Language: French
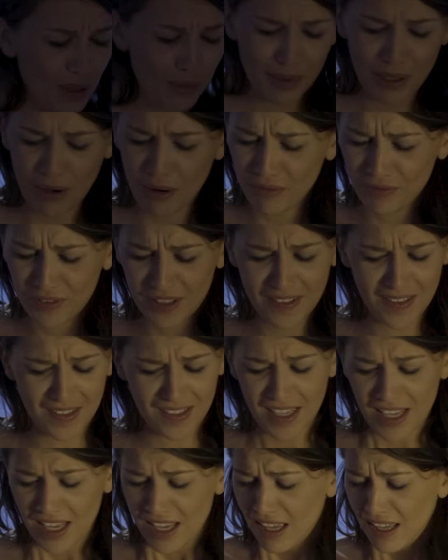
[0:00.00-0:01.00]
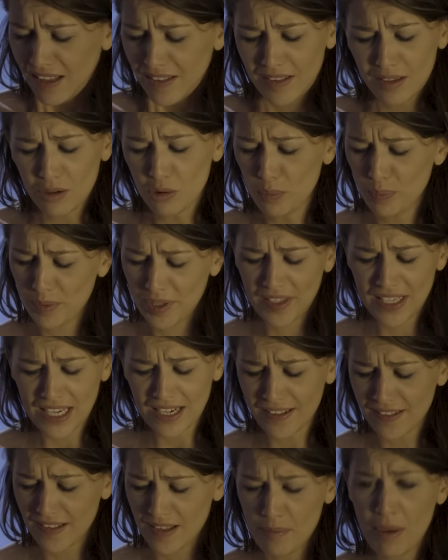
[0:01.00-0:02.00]
bébé, en fait, c'est l'hôpital,
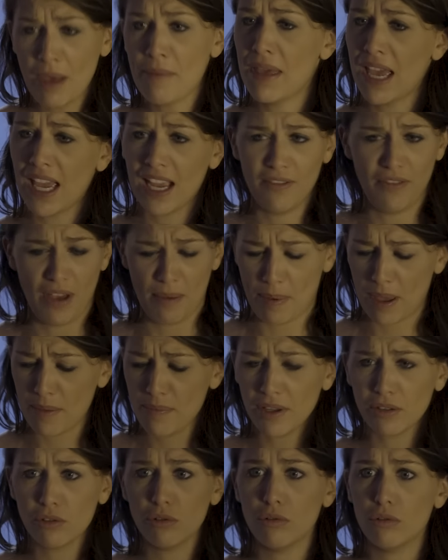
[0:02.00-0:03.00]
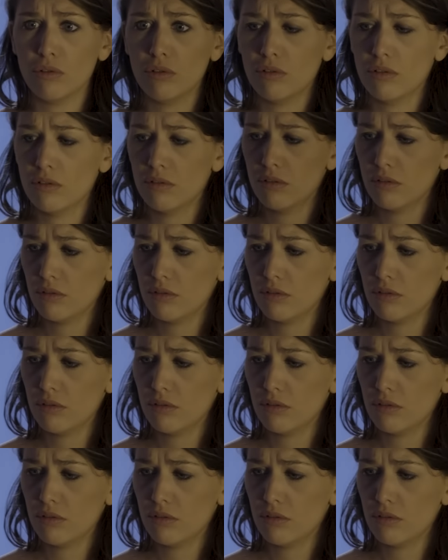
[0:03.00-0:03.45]
c'est ma mère, elle va pas bien du tout. S'il te plaît,